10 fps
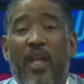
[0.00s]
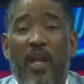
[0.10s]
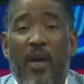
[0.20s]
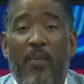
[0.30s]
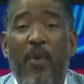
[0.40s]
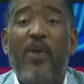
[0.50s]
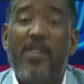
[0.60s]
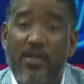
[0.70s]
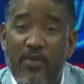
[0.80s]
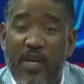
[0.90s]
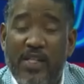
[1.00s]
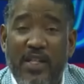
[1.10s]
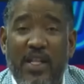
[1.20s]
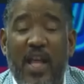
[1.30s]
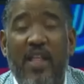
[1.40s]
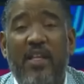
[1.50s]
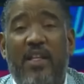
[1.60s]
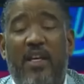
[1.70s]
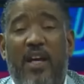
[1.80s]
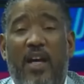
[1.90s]
Pero esas son las
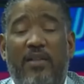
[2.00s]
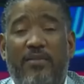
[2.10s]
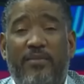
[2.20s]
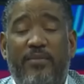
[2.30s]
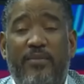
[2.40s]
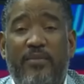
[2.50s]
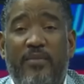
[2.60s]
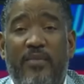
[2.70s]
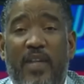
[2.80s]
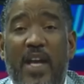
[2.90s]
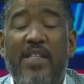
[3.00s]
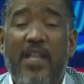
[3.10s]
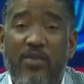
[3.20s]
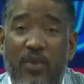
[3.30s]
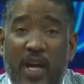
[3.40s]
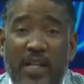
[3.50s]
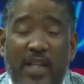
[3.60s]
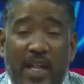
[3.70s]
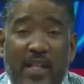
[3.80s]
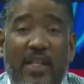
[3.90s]
estadísticas. Esas son las
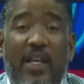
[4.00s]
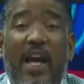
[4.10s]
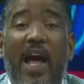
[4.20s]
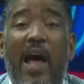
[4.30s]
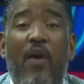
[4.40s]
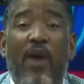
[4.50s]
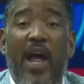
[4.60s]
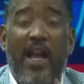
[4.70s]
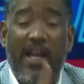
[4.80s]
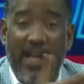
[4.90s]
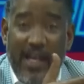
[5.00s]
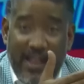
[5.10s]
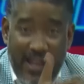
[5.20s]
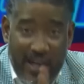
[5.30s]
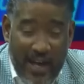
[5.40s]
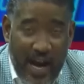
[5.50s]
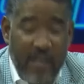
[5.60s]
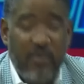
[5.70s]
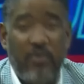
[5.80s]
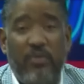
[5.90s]
estadísticas. Ahora, en este
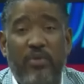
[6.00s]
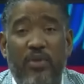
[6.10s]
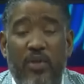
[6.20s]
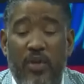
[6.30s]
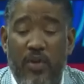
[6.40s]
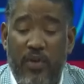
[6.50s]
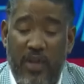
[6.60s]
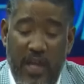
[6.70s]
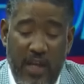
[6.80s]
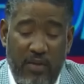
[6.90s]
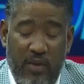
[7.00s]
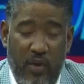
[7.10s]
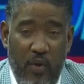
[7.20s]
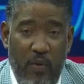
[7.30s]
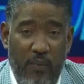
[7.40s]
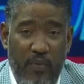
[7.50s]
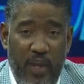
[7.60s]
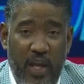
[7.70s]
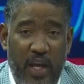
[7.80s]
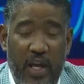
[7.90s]
caso, dentro
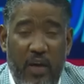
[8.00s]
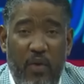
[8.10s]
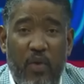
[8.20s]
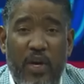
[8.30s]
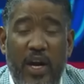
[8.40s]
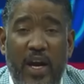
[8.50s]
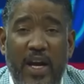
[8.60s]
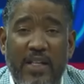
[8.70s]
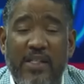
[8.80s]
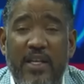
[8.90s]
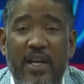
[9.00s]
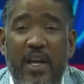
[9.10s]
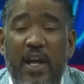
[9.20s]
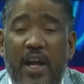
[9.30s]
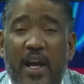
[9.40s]
de lo que es el